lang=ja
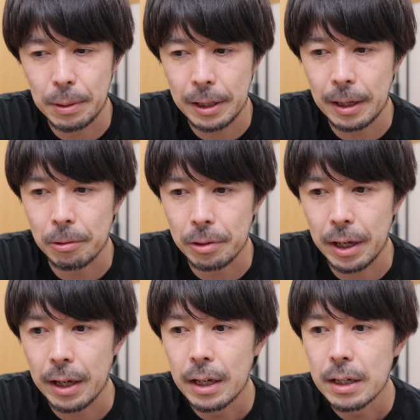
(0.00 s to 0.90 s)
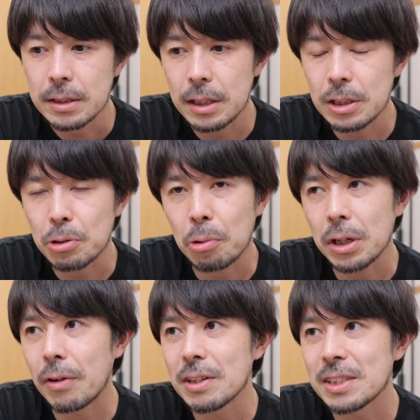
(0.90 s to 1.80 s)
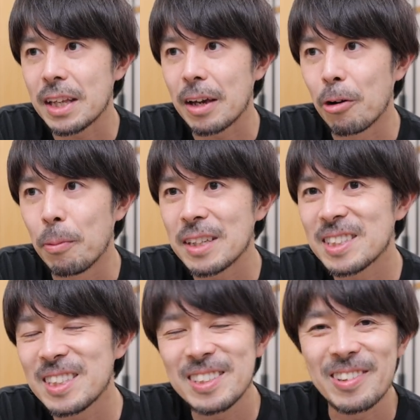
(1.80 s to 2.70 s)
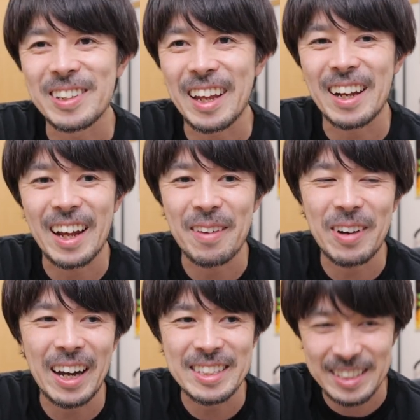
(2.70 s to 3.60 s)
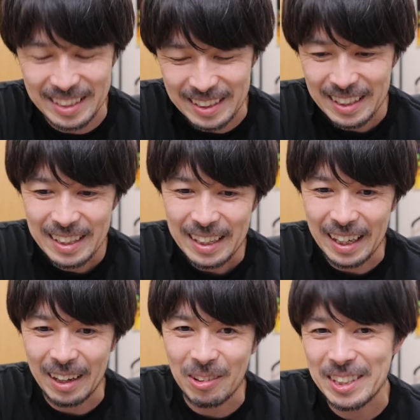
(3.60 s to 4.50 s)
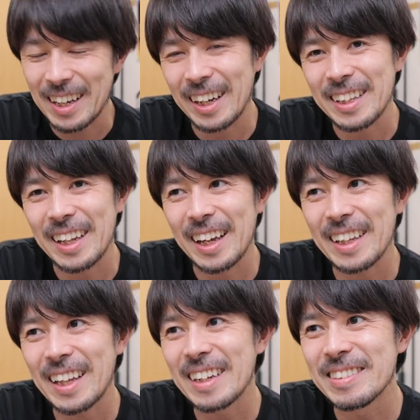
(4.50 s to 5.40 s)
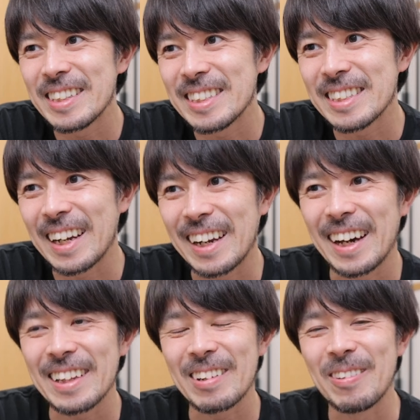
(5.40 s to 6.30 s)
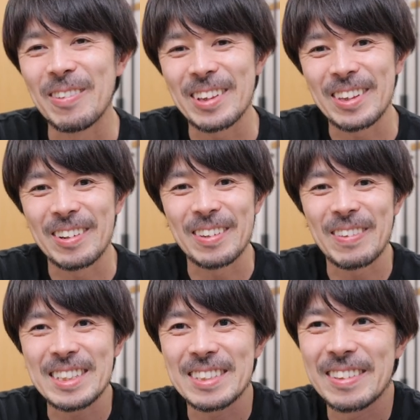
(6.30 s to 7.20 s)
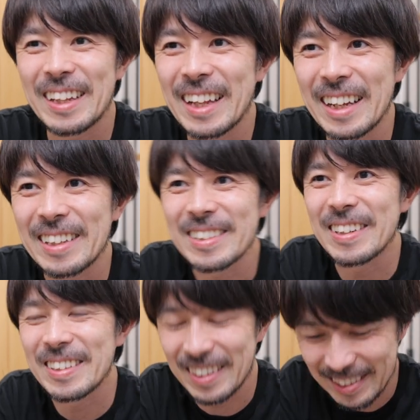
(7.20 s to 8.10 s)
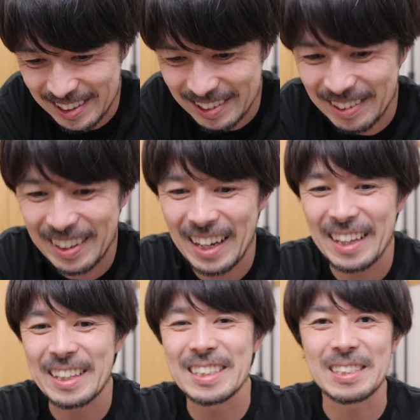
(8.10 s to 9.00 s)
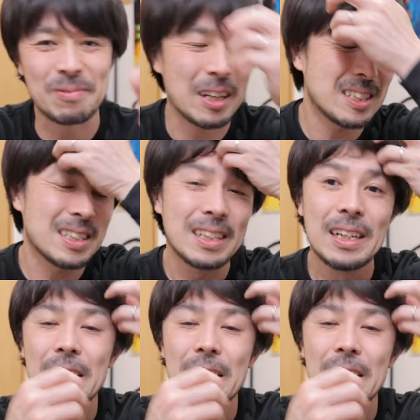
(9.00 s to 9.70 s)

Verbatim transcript: 売なので、ぜひそこに合わせてお祭りのようにね、ライブ配信、えー、ご参加いただけたら嬉しいかなと思っておりますので、何卒よろしくお願いいたします。